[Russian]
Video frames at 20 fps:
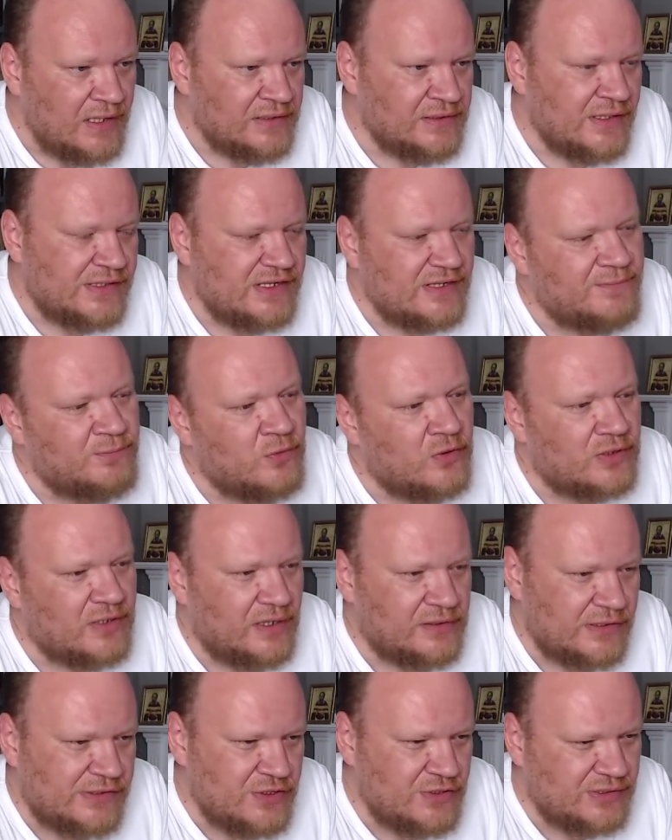До сих пор
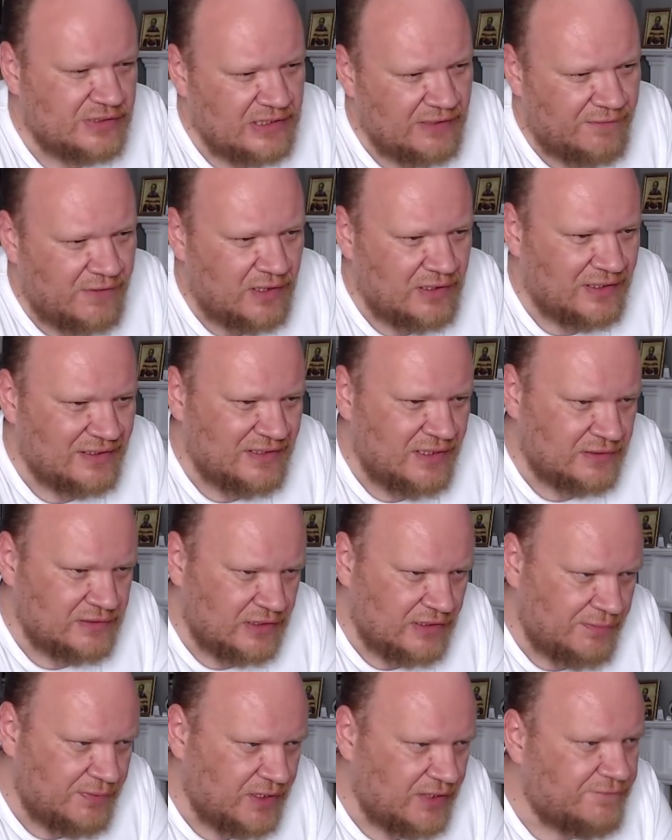это существовало
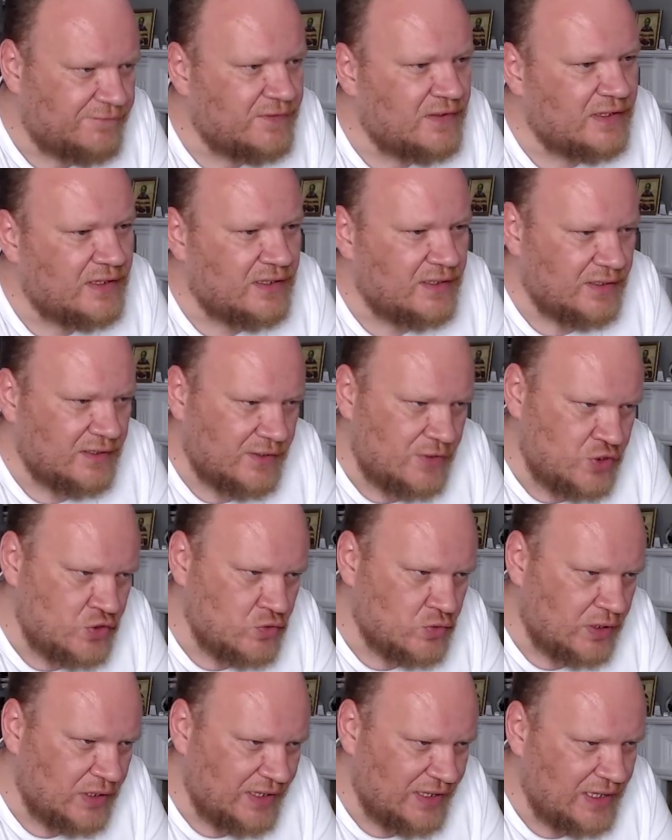где-то на периферии, и
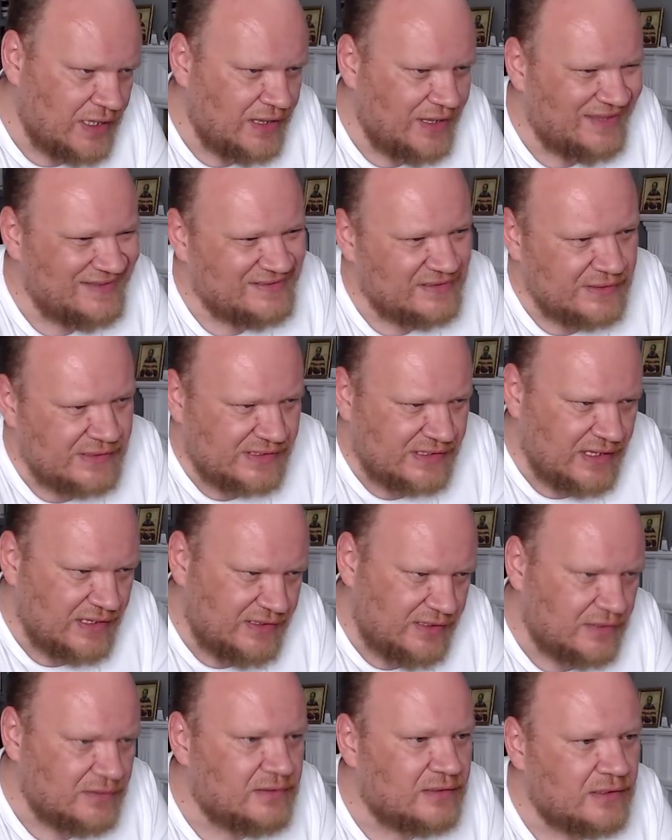чуть ли не один
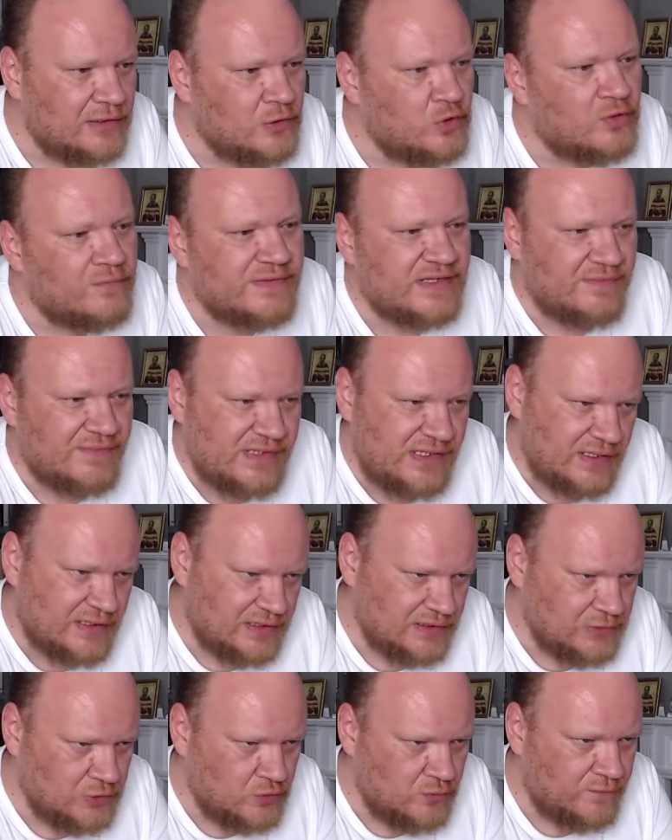Константин Крылов за
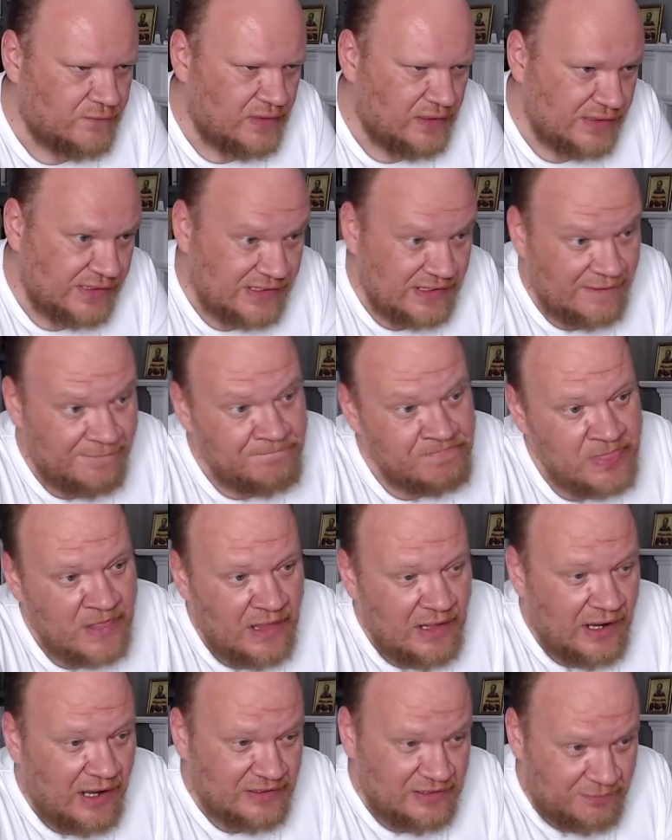всех отдувался.
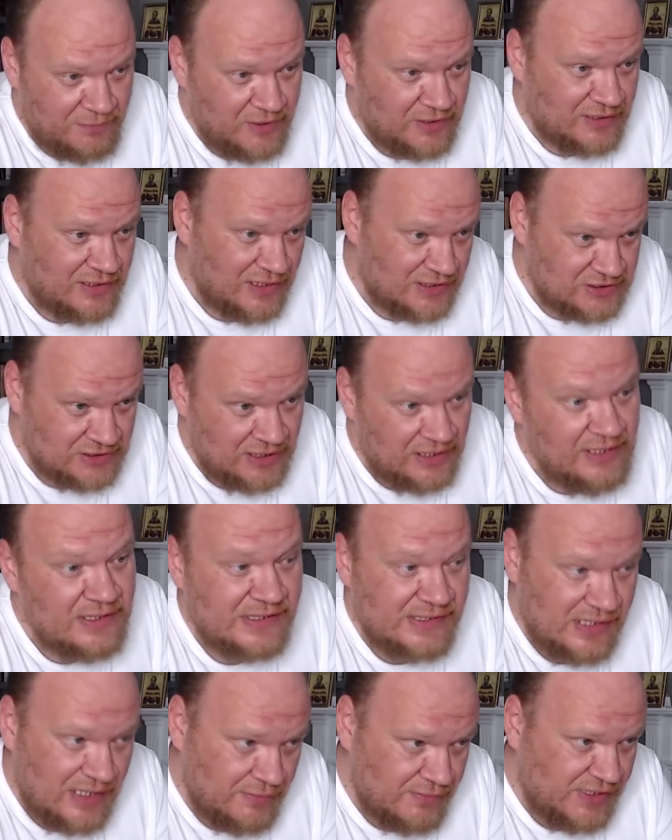А теперь каждый
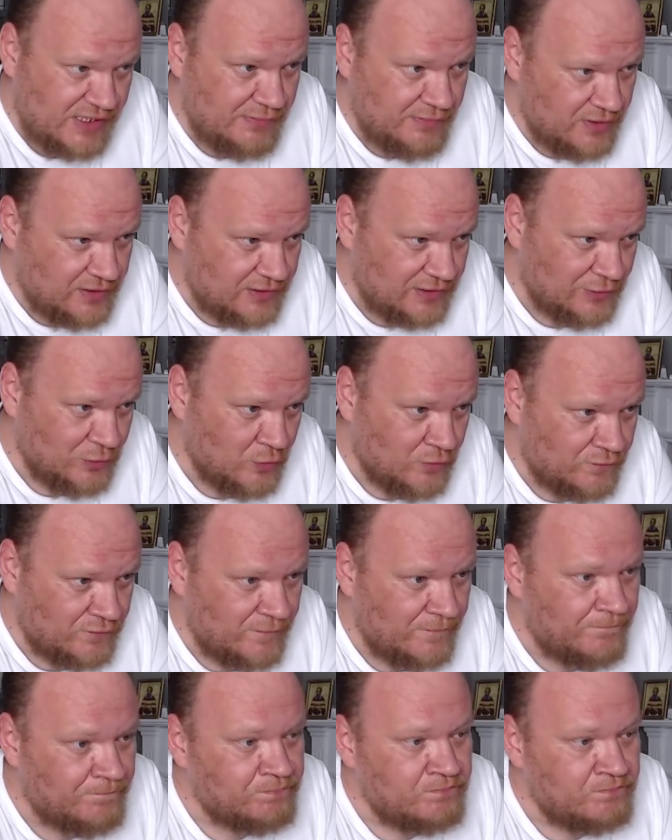сам себе Крылов.